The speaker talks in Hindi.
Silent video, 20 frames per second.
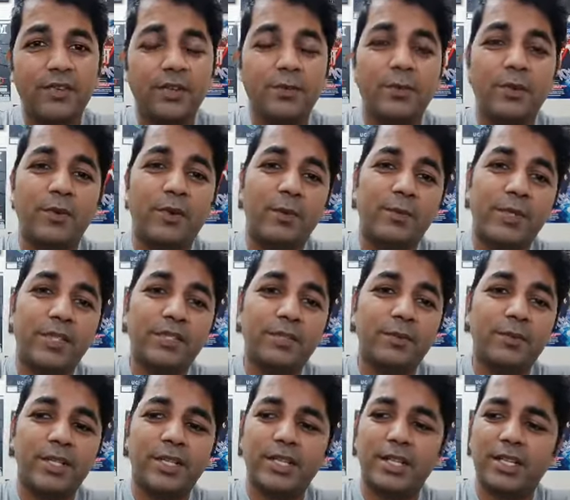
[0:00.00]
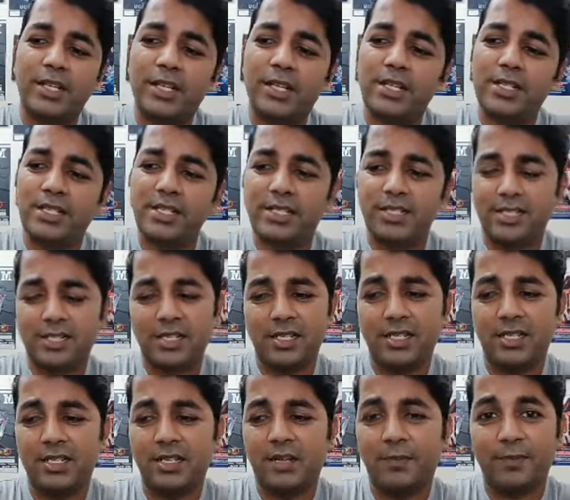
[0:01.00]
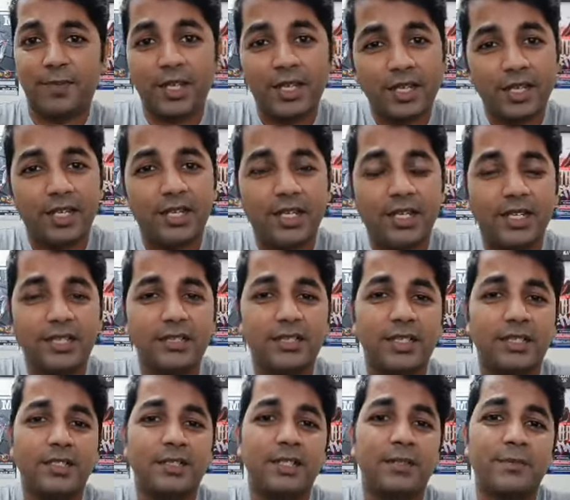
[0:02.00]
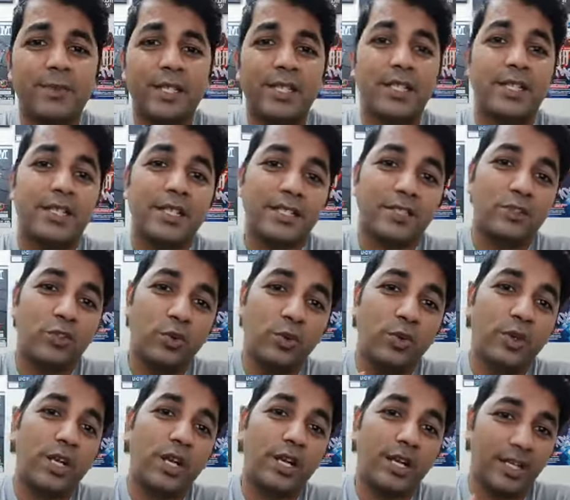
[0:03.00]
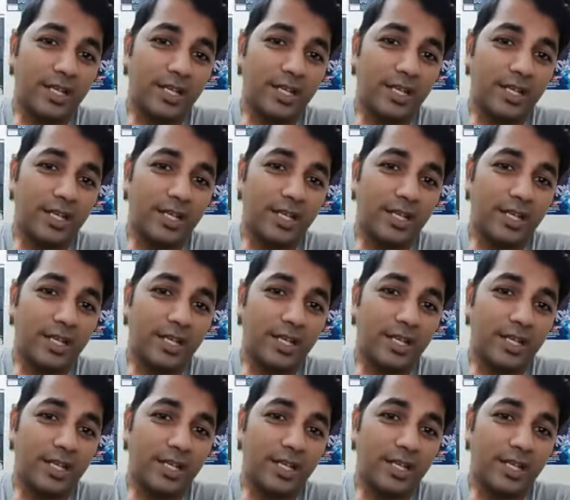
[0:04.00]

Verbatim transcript: फिर मैं वापस अपने घर आया नेक्स्ट डे अपने खाने के साथ साथ मैंने दस लोगों का